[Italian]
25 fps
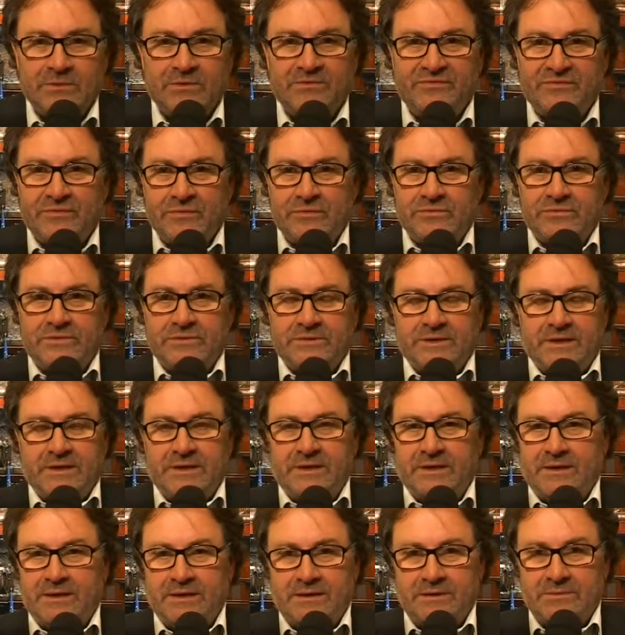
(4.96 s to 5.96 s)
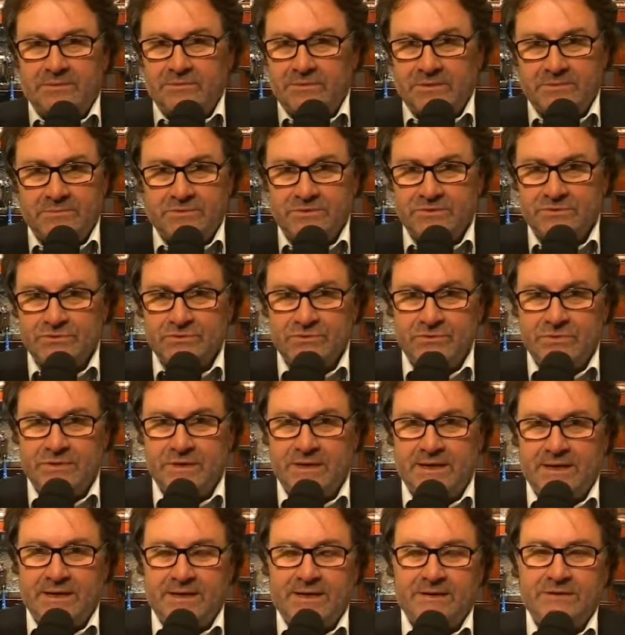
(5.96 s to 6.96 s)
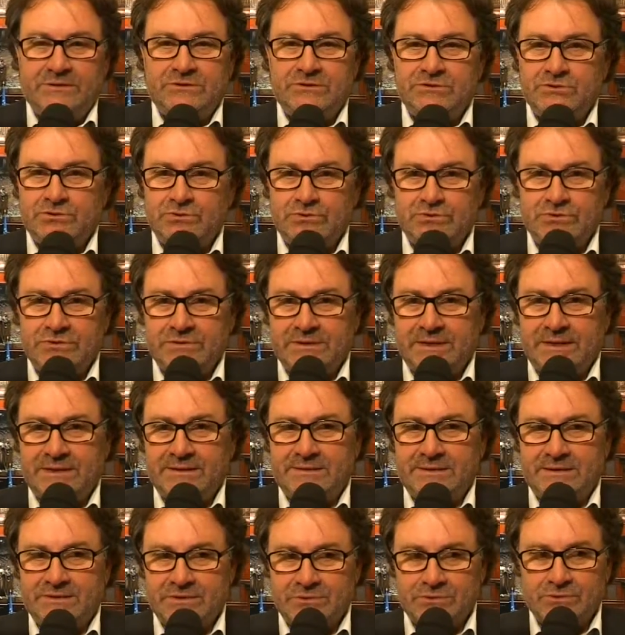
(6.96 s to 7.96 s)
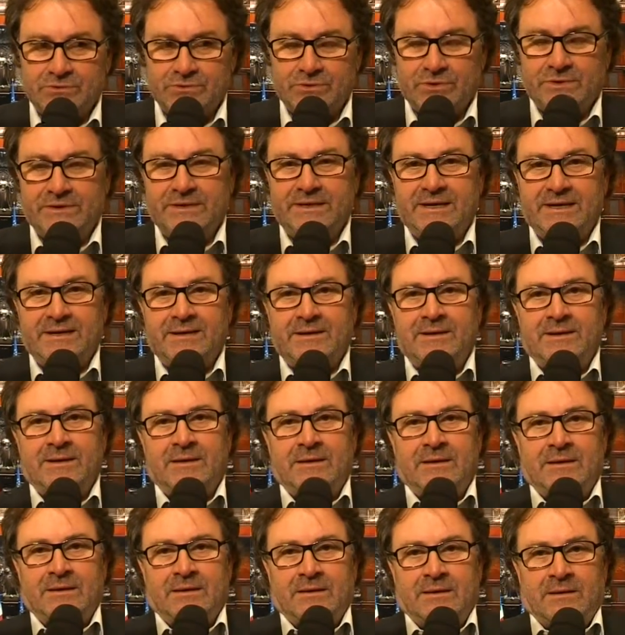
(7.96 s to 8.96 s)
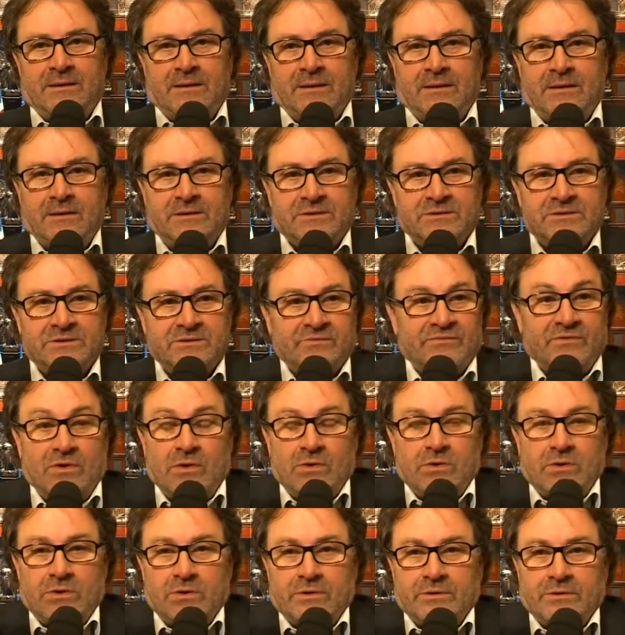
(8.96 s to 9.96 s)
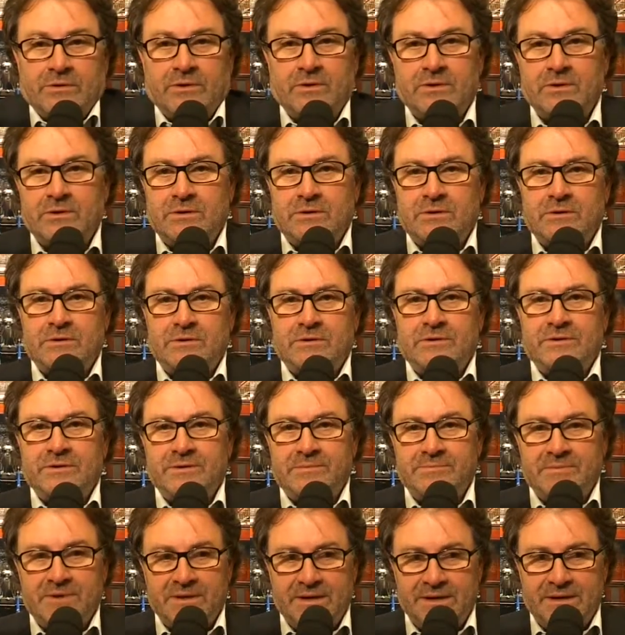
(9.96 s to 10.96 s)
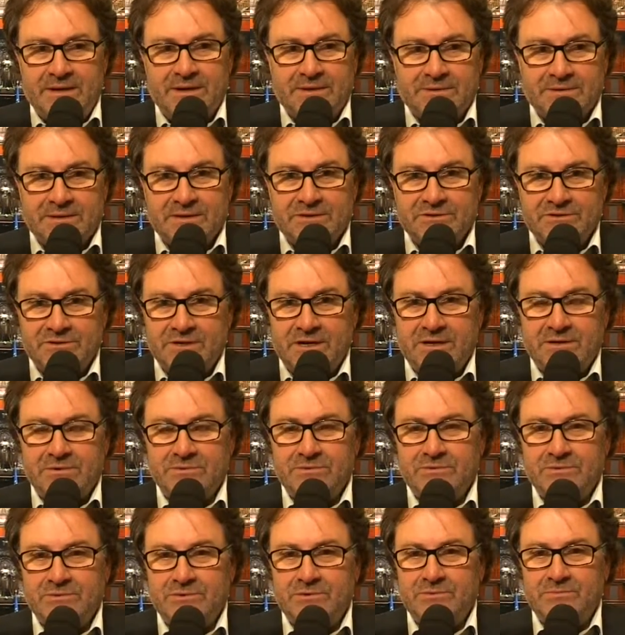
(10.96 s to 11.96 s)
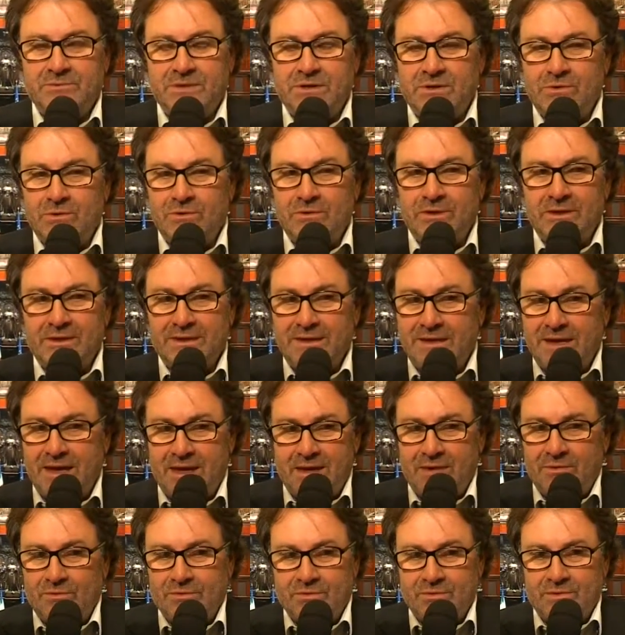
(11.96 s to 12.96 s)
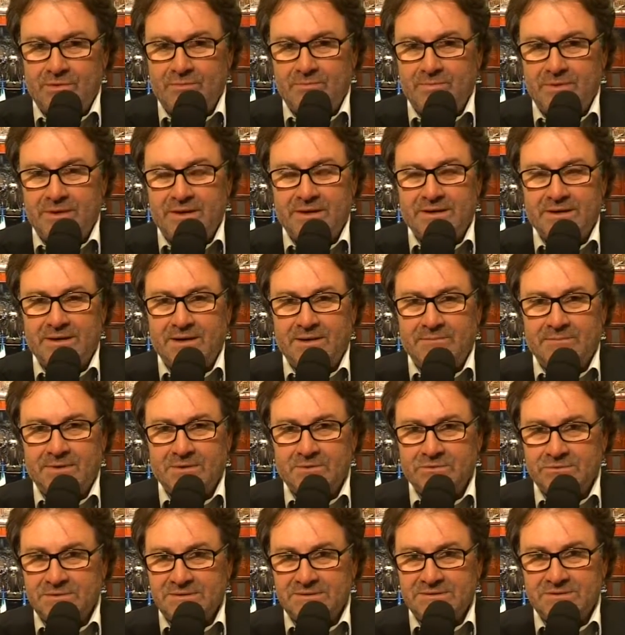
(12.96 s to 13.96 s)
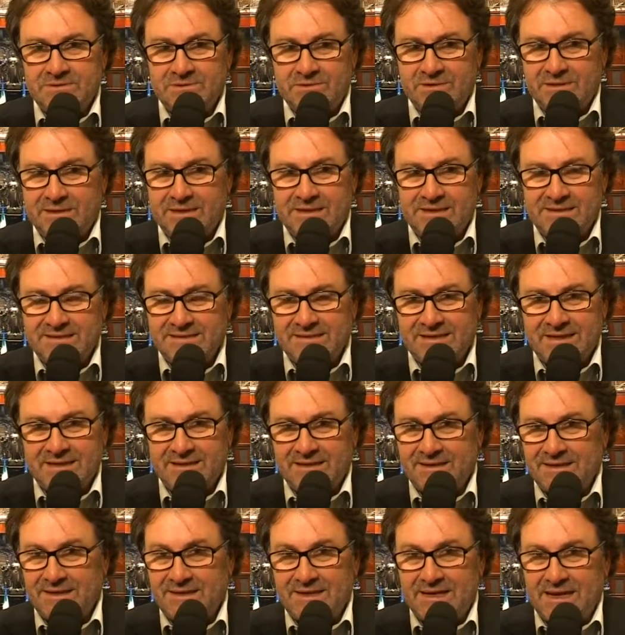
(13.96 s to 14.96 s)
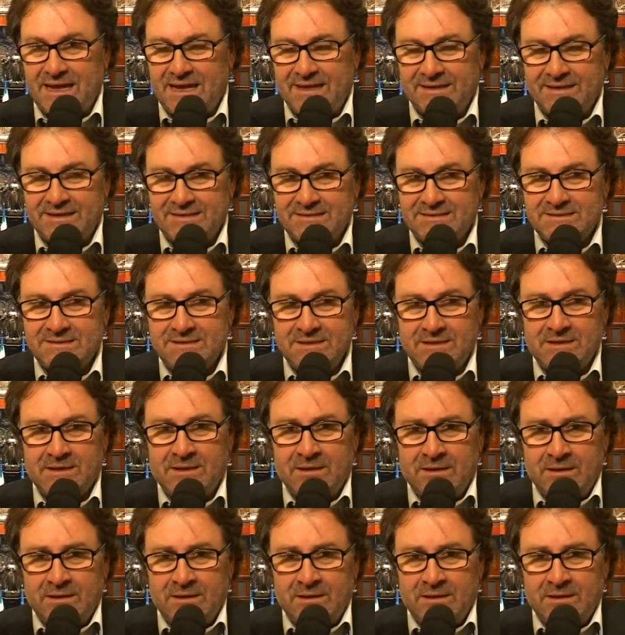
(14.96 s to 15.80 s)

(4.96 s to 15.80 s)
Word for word: di fronte una misura ingiusta ed assurda. Eh, si vogliono reperire 300 milioni di euro per la manutenzione delle strade dell'ANAS,